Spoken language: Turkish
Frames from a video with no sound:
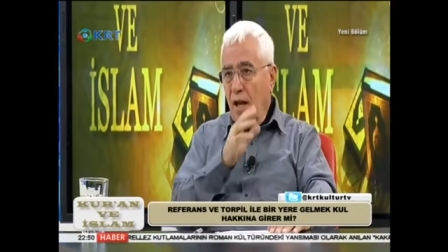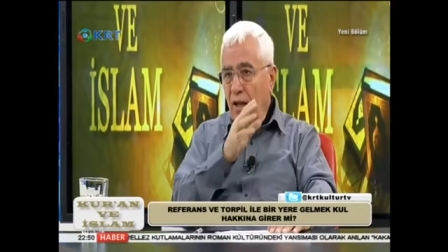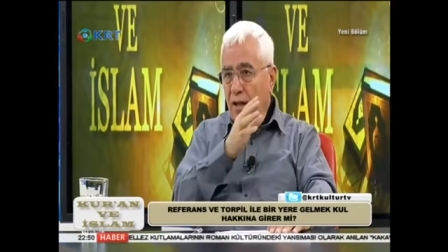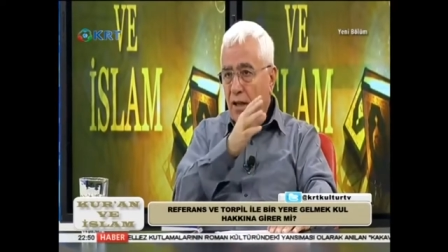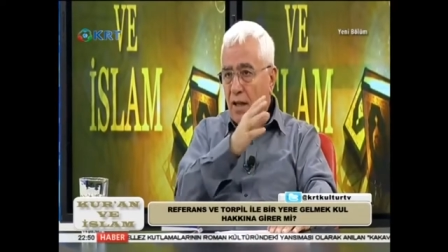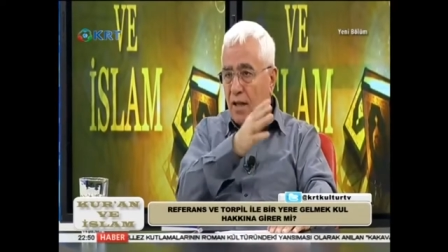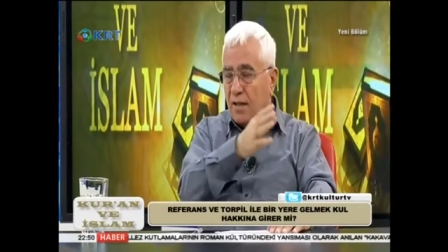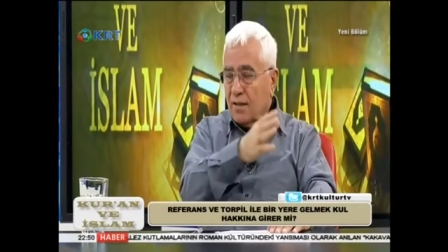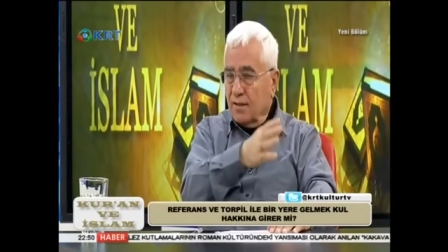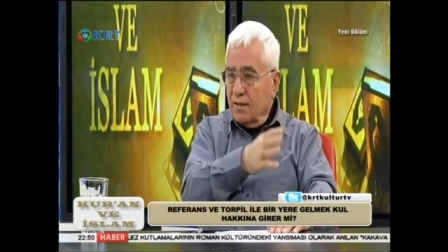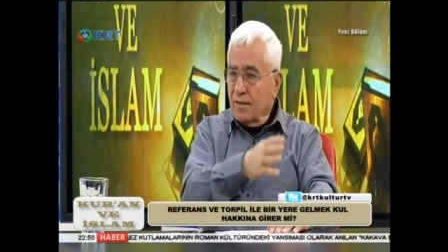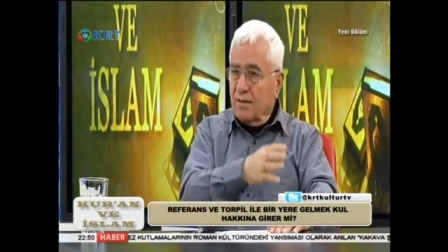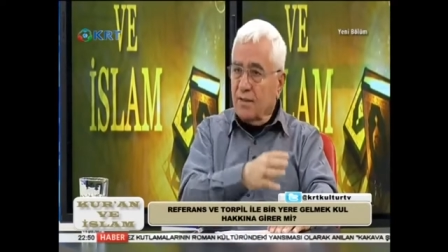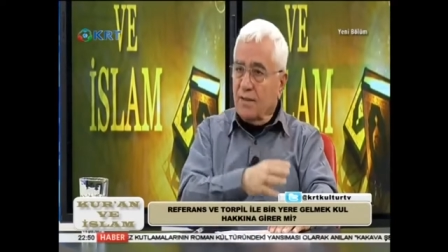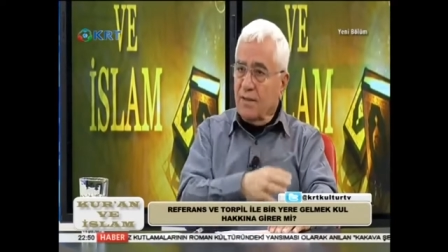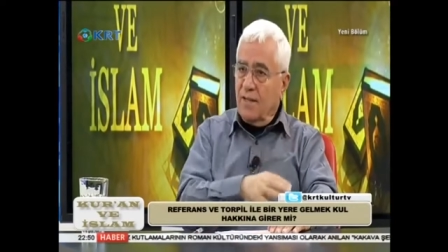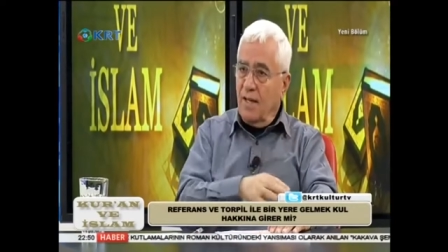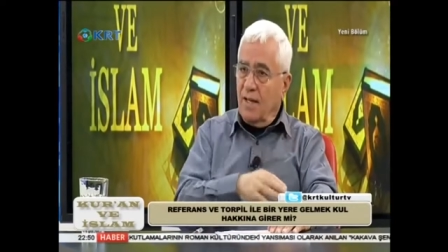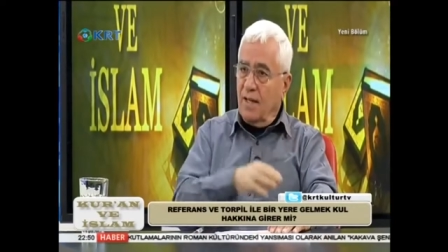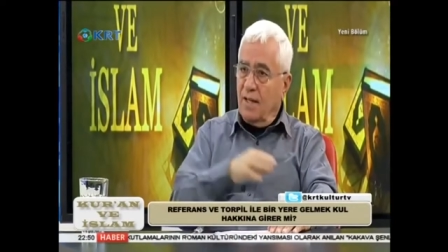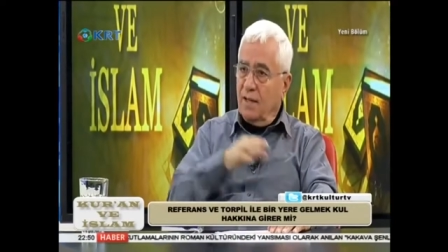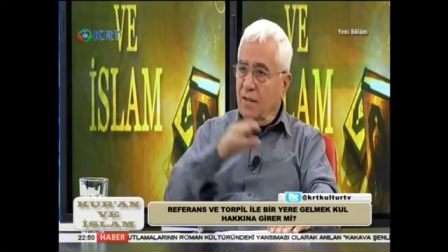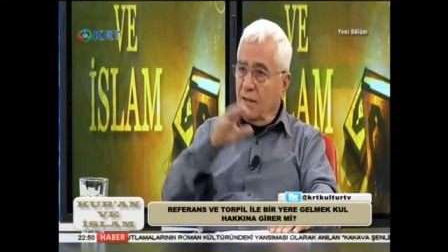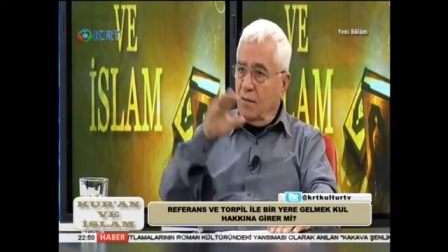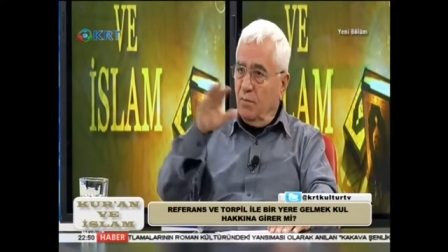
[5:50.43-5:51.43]
Allah rızık
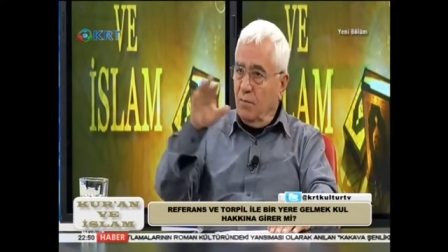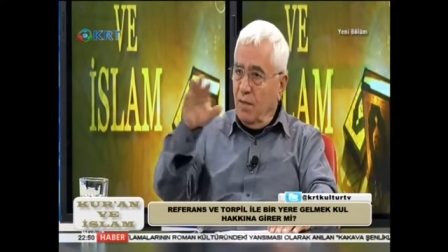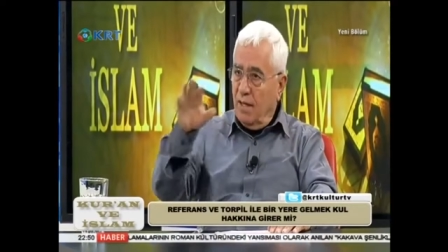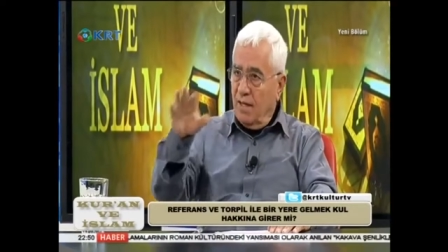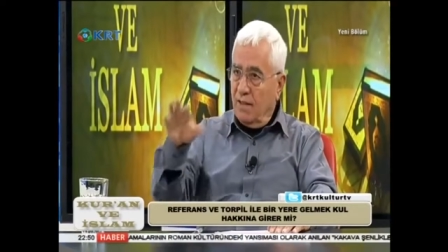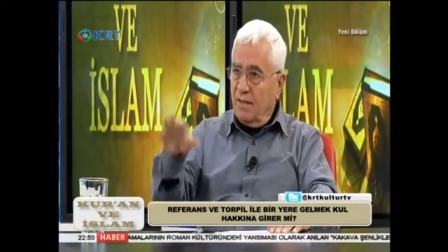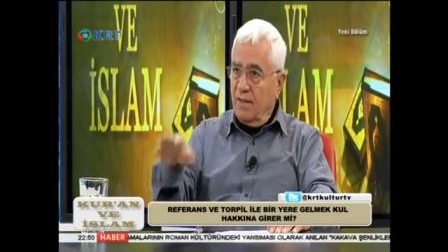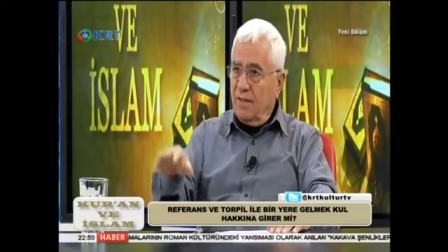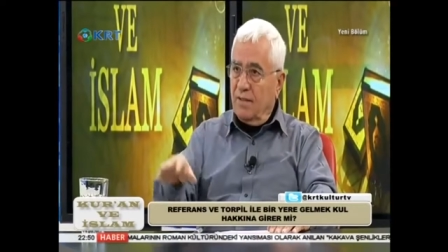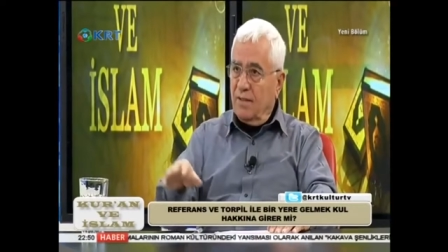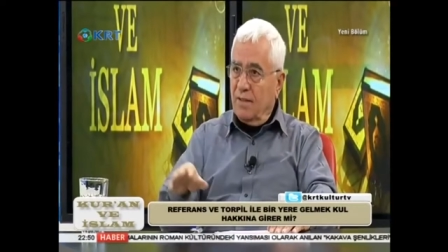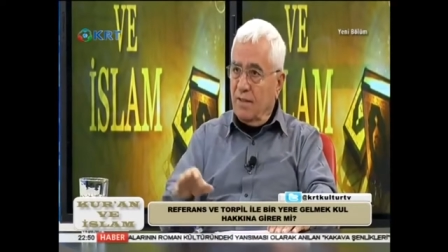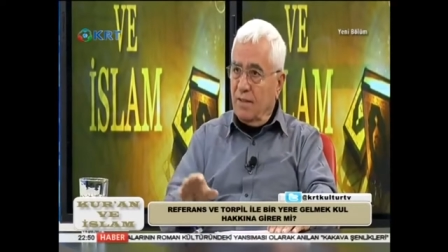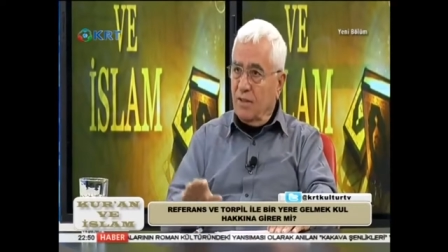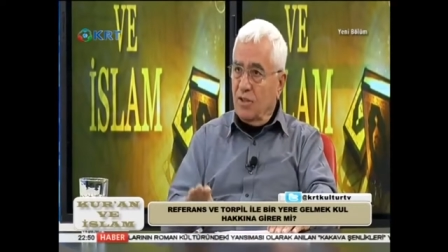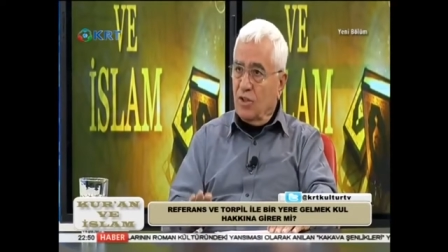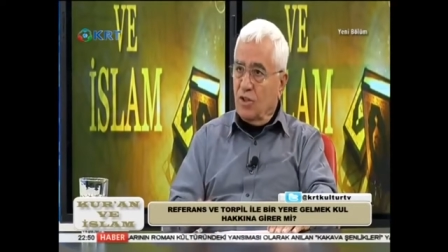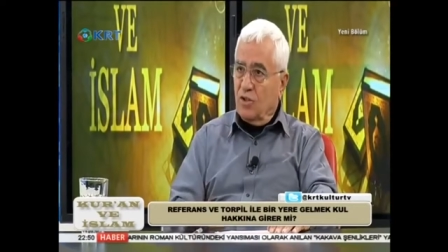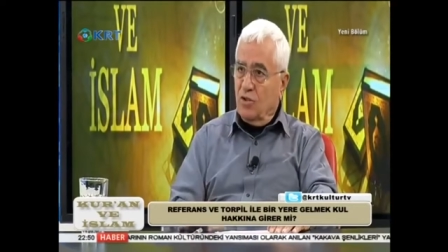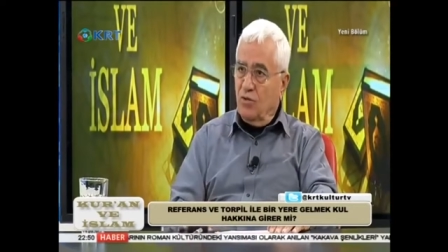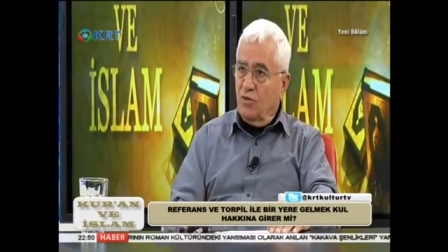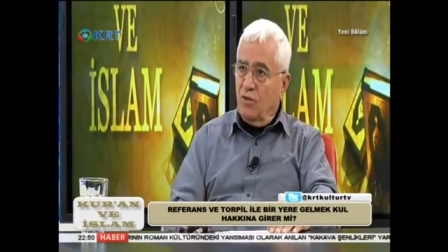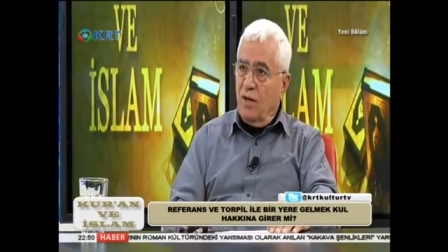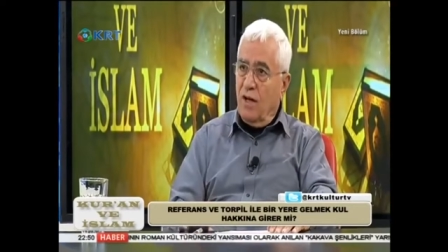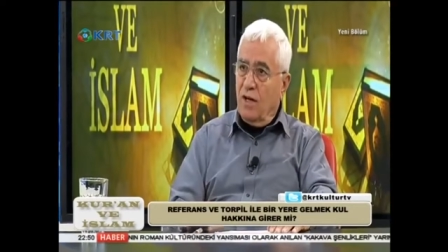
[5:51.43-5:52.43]
yarattım. Herkesin evet.
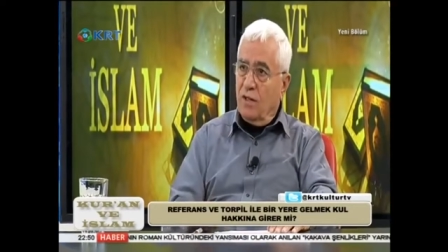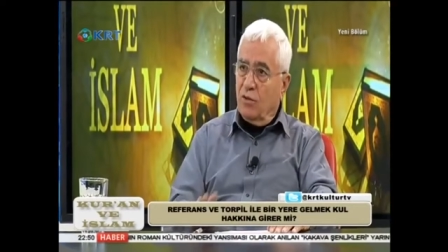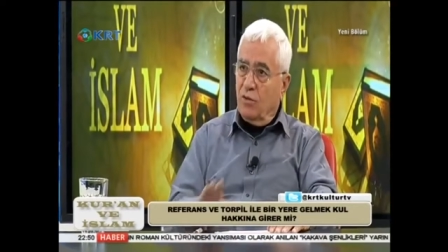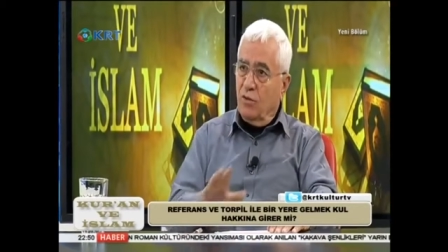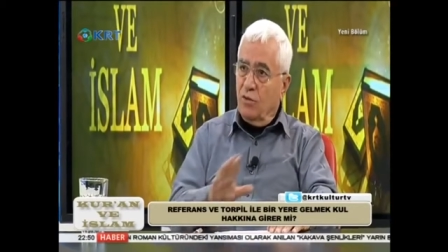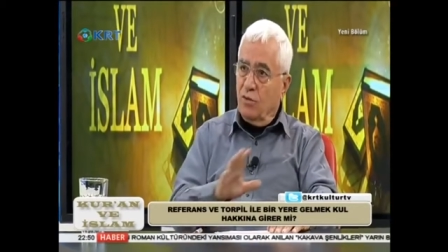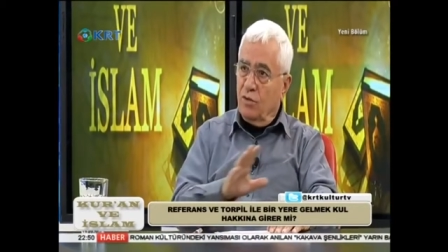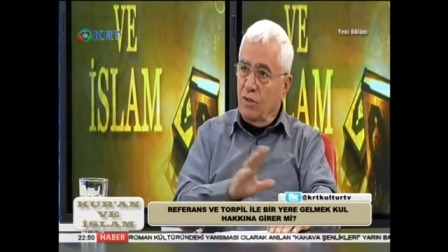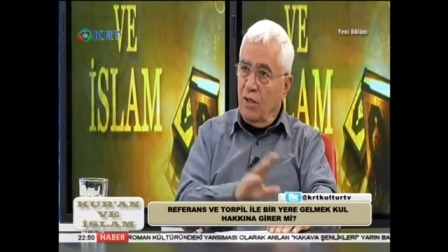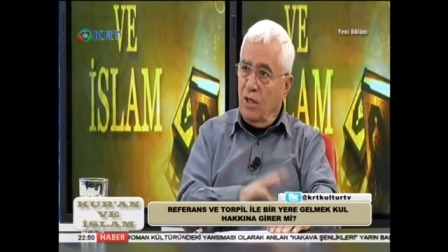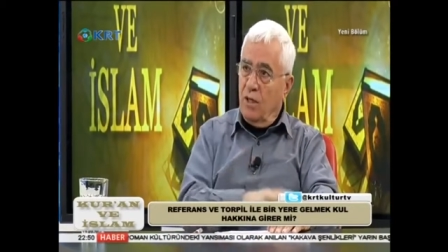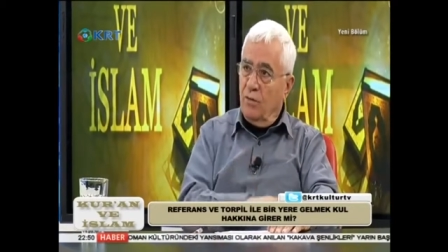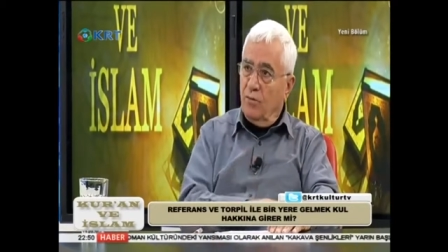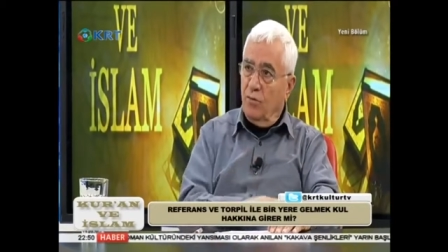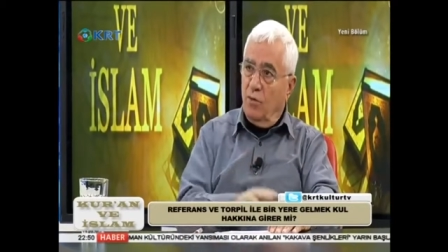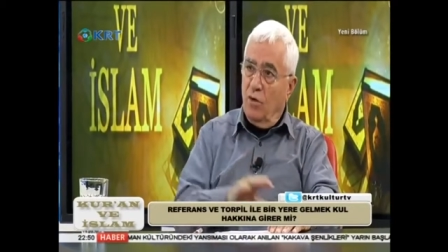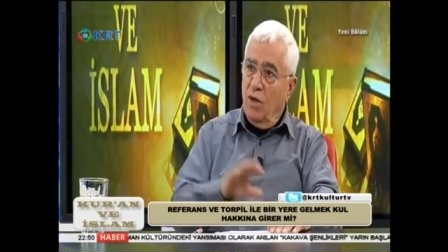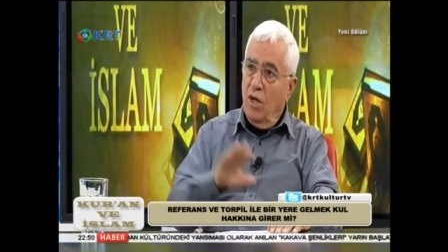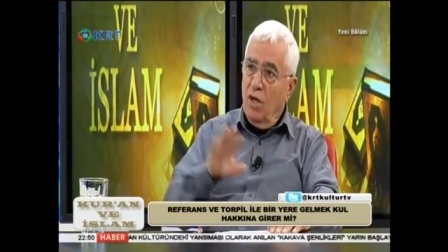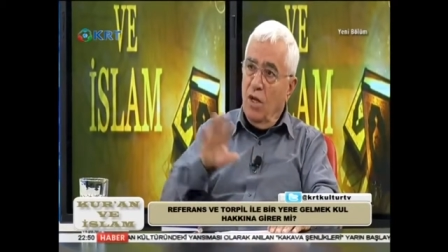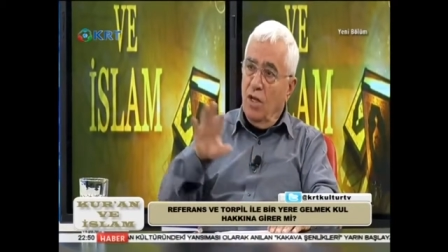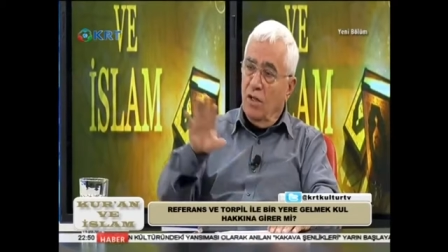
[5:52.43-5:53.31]
rızkı var diyor şey yapıyor.